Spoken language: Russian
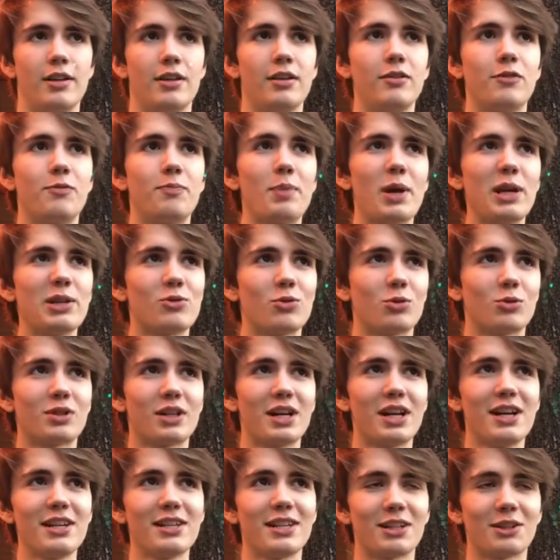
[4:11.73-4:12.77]
и в 5
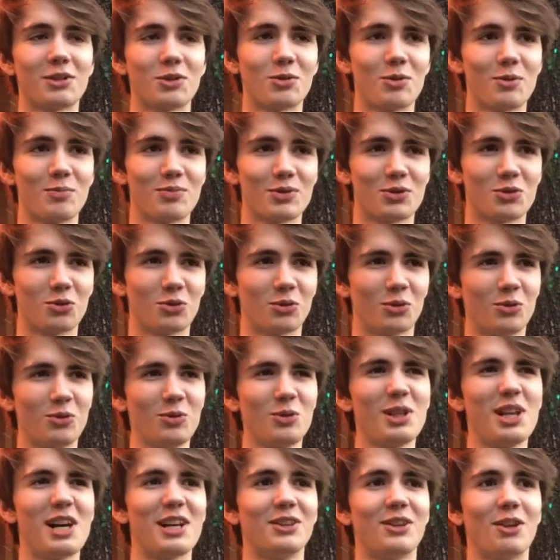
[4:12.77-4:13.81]
утра я такой пишу, ну
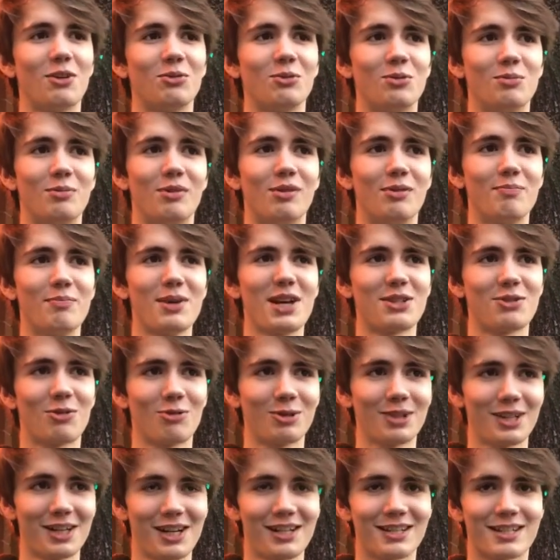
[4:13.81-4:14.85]
ладно, думаю, 5
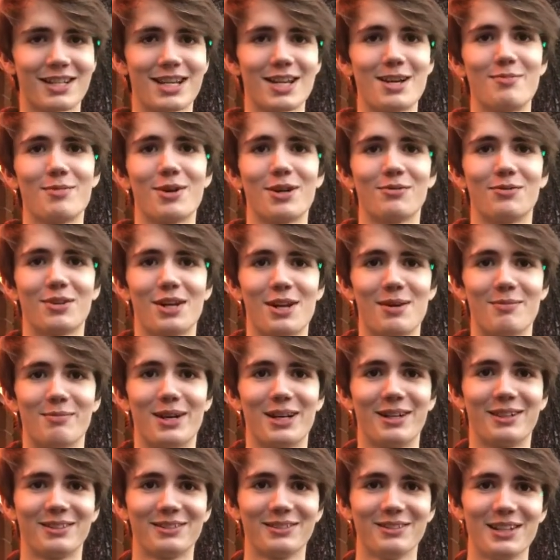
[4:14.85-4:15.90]
утра самое время.